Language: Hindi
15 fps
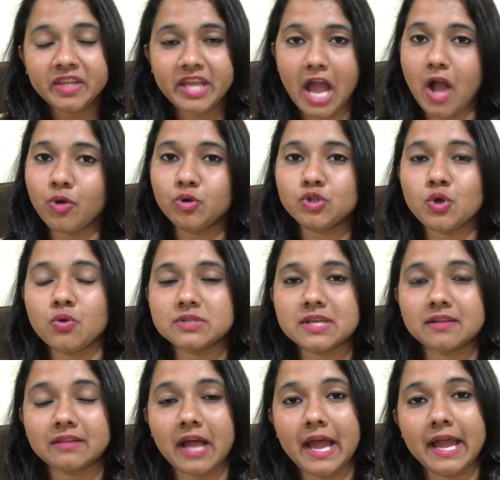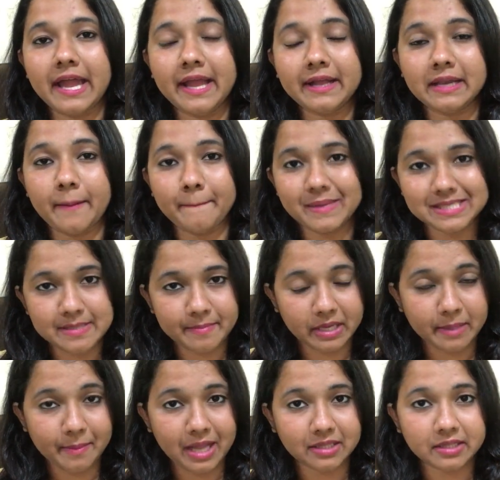क्या कुछ हो सकता है लंबे समय
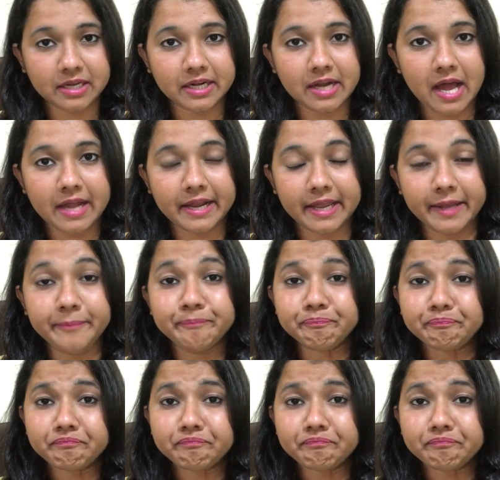के बाद करण आ रहे हैं